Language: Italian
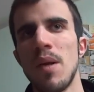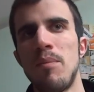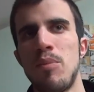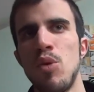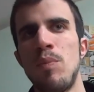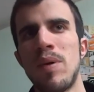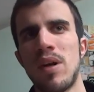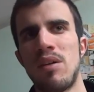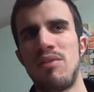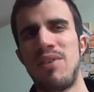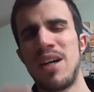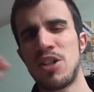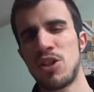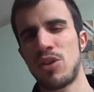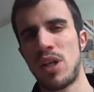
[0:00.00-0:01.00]
più per il
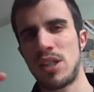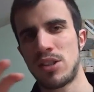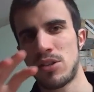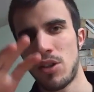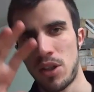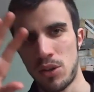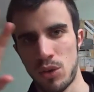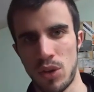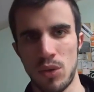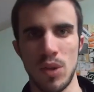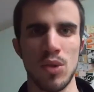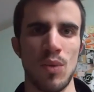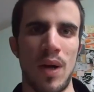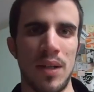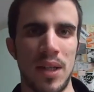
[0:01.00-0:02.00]
fashion della storia intorno alle
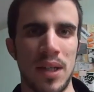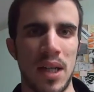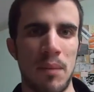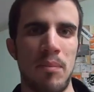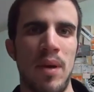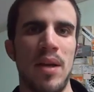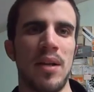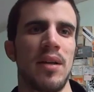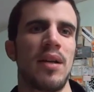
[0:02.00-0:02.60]
due squadre che per